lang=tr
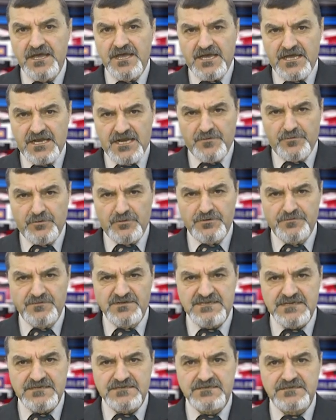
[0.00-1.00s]
Erebonu
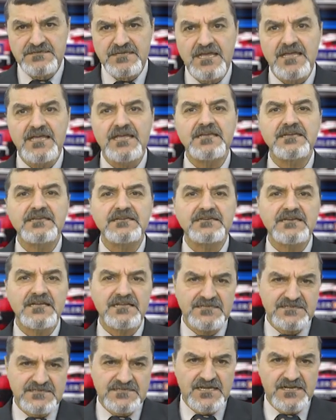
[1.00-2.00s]
Müzesi'nde
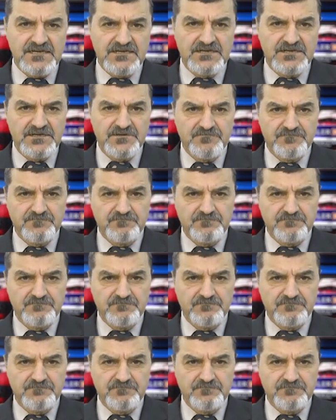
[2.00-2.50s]
yeni sergi.